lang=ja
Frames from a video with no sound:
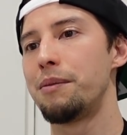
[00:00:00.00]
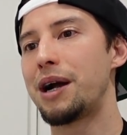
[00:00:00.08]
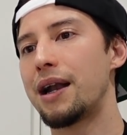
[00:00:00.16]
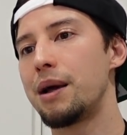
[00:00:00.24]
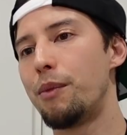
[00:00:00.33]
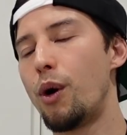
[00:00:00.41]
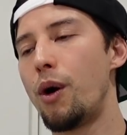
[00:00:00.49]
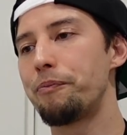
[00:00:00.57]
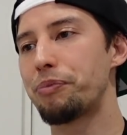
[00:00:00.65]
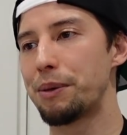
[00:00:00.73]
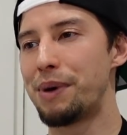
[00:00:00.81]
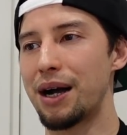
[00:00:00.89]
彼
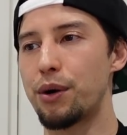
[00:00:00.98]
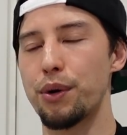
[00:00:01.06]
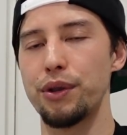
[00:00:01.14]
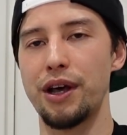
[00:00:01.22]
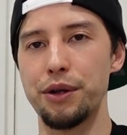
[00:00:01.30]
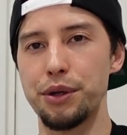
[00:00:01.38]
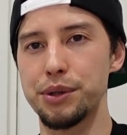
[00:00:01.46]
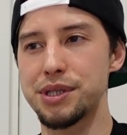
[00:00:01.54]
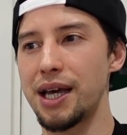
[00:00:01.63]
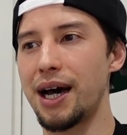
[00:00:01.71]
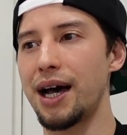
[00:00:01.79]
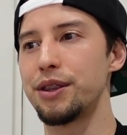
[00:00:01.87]
も、まあ、コロナの陽
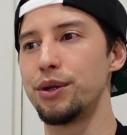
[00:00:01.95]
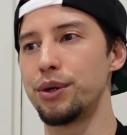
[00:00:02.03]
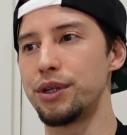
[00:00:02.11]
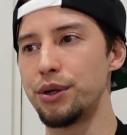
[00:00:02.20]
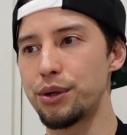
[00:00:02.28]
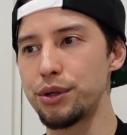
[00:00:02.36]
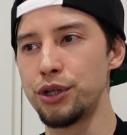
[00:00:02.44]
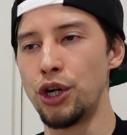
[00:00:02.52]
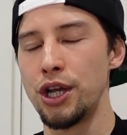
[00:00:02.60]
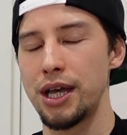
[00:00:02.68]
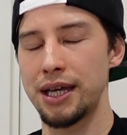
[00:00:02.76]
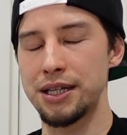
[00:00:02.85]
性反応による、
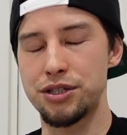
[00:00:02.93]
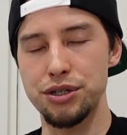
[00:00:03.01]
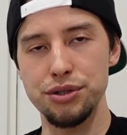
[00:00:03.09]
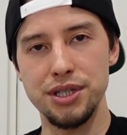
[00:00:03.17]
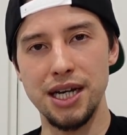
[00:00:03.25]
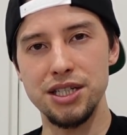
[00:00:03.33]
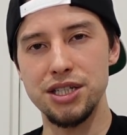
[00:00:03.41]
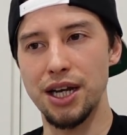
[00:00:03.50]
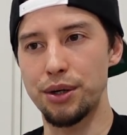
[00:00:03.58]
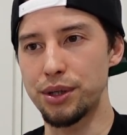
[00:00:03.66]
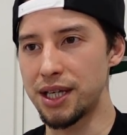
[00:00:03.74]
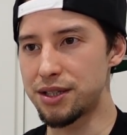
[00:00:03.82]
えー、13試
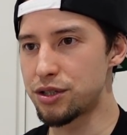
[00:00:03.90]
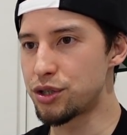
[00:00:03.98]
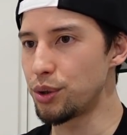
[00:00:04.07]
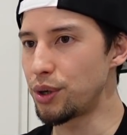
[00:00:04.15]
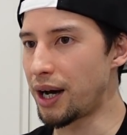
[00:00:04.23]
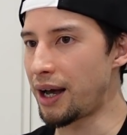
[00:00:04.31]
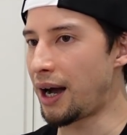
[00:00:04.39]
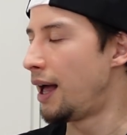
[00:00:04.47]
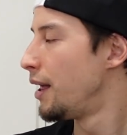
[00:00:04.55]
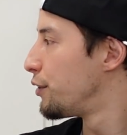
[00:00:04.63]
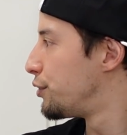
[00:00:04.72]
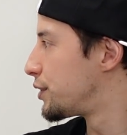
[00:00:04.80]
合の欠場から
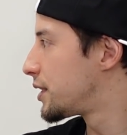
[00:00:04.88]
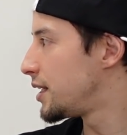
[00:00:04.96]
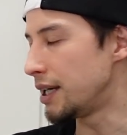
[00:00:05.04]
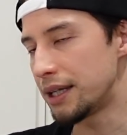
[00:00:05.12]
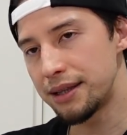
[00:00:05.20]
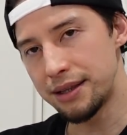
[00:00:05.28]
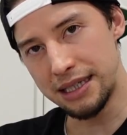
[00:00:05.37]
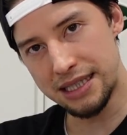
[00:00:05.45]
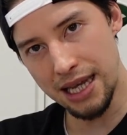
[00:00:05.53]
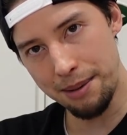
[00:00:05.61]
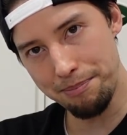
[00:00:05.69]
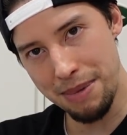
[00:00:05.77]
復帰2
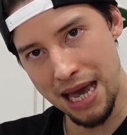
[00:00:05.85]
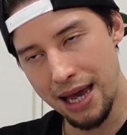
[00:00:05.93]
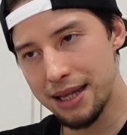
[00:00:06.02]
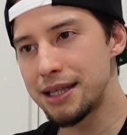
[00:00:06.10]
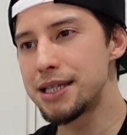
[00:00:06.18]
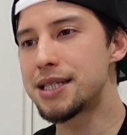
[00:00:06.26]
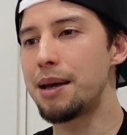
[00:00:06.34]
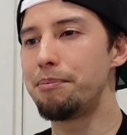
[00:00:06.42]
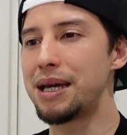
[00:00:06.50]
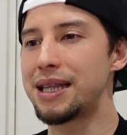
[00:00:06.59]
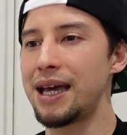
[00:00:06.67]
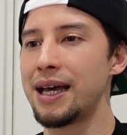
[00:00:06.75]
戦目、2戦
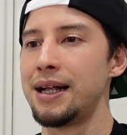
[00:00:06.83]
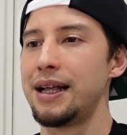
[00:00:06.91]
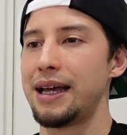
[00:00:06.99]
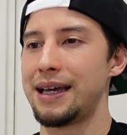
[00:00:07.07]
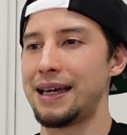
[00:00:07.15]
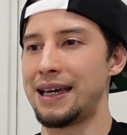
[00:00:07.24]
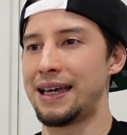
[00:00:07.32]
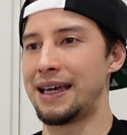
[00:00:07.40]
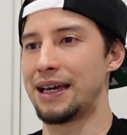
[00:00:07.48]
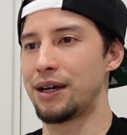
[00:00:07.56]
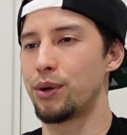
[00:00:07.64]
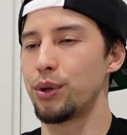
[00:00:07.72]
目で、
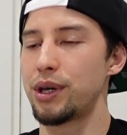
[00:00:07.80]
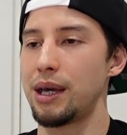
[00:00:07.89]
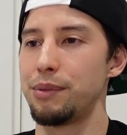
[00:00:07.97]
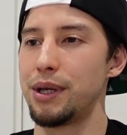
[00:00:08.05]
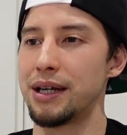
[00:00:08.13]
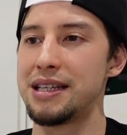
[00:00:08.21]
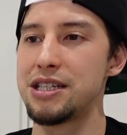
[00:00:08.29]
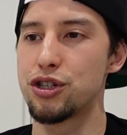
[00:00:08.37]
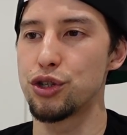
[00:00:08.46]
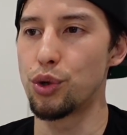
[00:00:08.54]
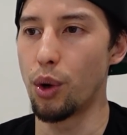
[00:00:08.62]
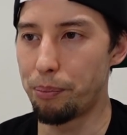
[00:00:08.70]
えー、このゲームでは
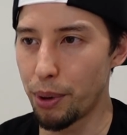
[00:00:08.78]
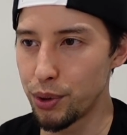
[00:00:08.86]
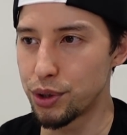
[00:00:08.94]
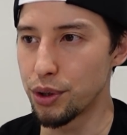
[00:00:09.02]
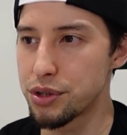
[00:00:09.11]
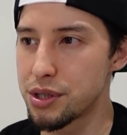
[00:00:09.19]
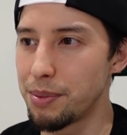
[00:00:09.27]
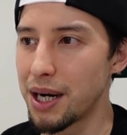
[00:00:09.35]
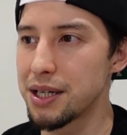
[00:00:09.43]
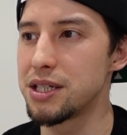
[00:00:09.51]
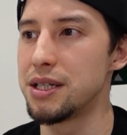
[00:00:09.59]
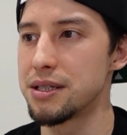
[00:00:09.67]
25ポイント、素晴
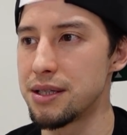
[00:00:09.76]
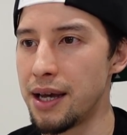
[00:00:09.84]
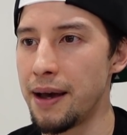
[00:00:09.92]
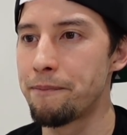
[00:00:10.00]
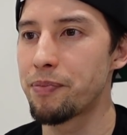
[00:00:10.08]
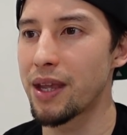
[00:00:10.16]
らしいですね。